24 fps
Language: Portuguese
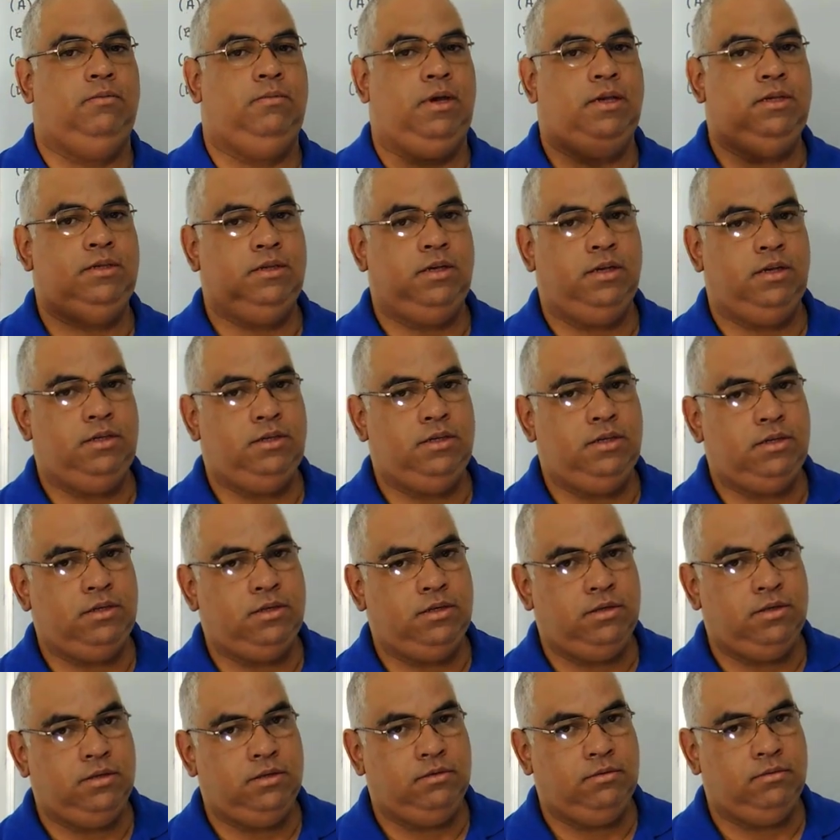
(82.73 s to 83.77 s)
Mas
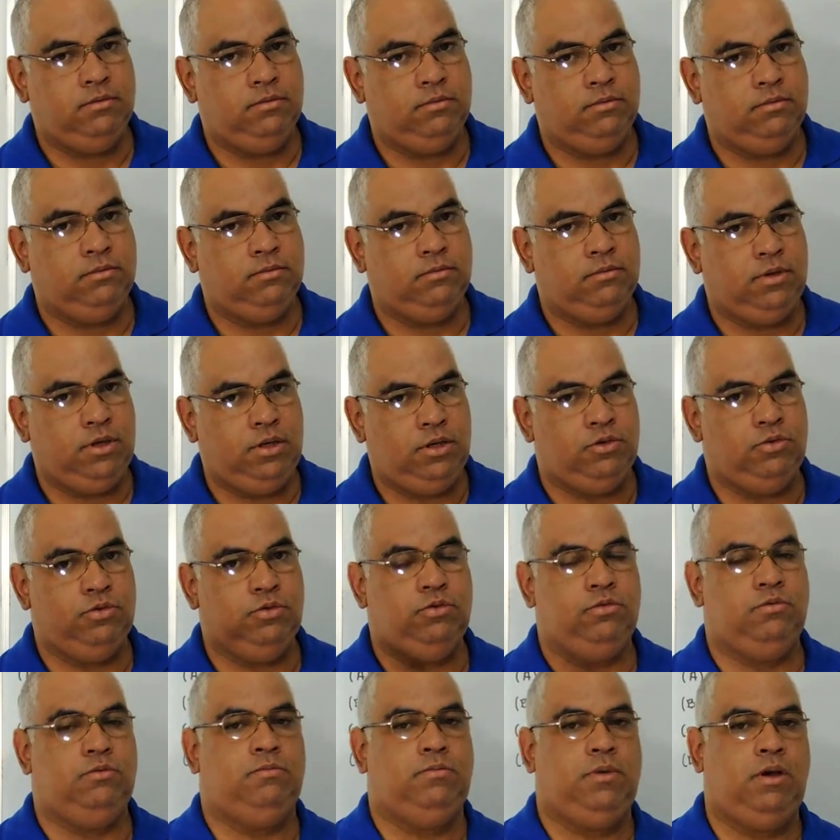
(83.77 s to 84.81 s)
antes,
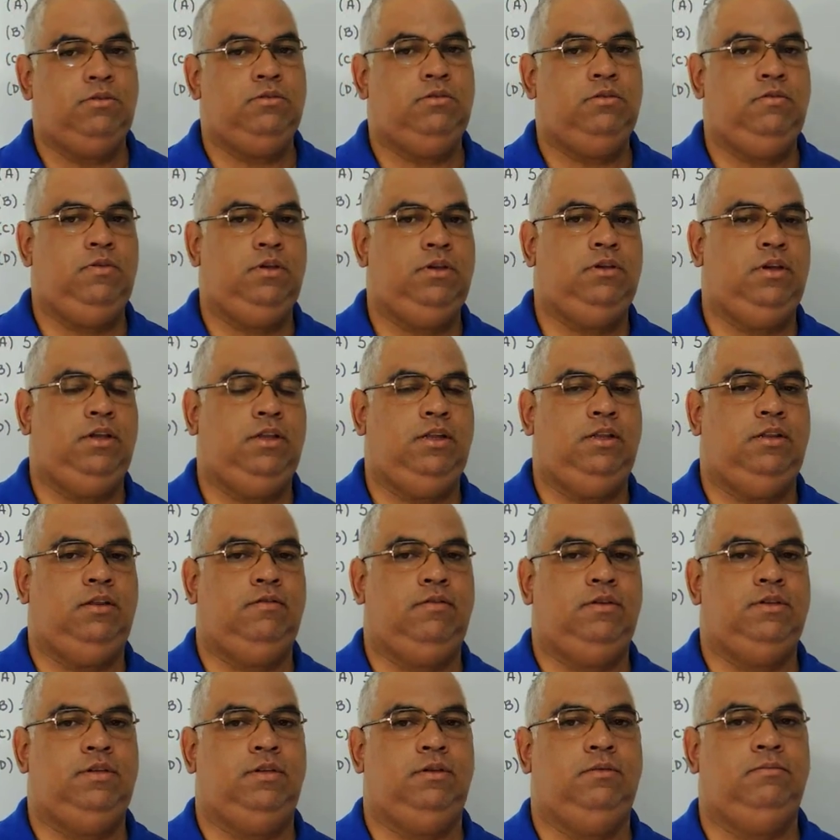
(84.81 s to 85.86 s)
isso. Pausa o vídeo aí e
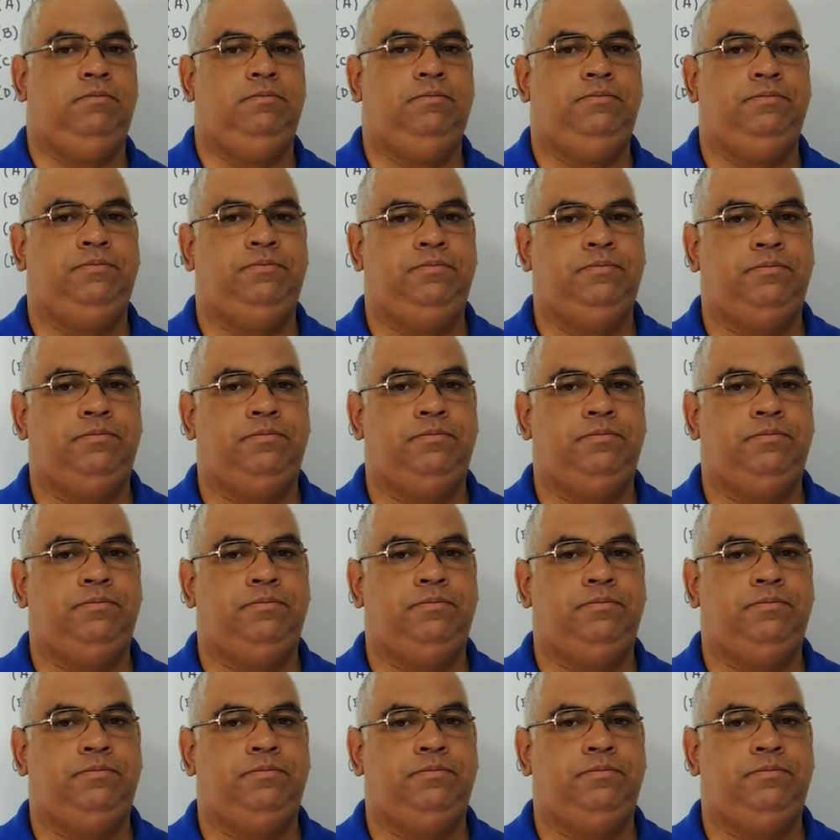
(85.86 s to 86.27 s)
tenta fazer.